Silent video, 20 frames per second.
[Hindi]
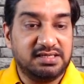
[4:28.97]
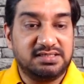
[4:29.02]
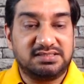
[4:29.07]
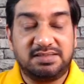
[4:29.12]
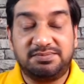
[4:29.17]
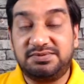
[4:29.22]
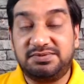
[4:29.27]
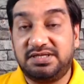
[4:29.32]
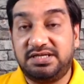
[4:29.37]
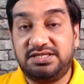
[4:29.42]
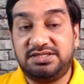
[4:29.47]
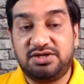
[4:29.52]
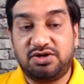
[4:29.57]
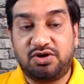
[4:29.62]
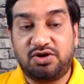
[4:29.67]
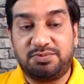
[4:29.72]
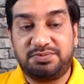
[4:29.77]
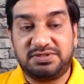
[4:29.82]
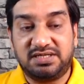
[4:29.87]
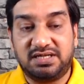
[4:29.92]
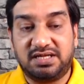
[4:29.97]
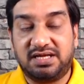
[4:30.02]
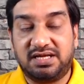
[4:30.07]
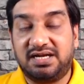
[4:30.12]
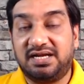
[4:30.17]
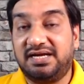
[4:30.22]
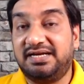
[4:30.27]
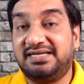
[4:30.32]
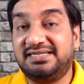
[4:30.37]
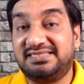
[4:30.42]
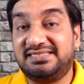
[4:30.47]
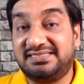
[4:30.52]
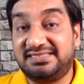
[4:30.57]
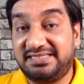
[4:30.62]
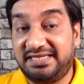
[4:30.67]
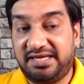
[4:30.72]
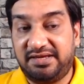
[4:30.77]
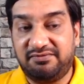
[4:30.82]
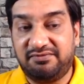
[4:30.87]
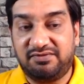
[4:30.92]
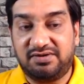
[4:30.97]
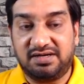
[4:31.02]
सबसे नीचे ऑप्शन आ रहा है सेव